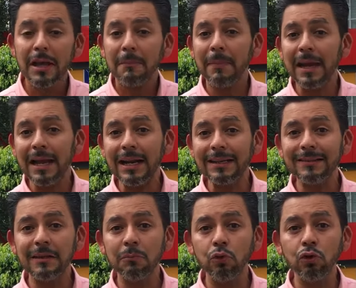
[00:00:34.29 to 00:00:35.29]
vengan a
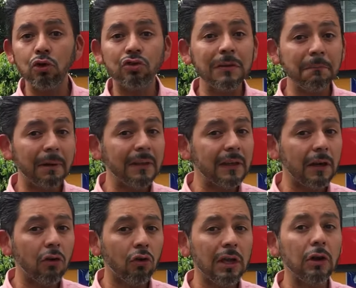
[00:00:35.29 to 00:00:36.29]
este mundo sin
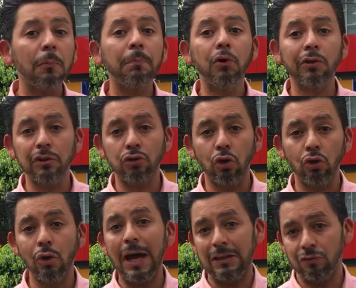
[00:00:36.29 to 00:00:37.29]
pedirlo y lo peor de
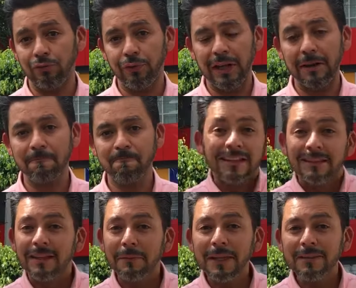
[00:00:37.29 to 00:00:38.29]
todo, a sufrir.
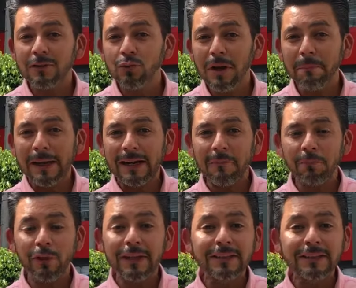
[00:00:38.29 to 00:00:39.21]
¿Sabías que una perra puede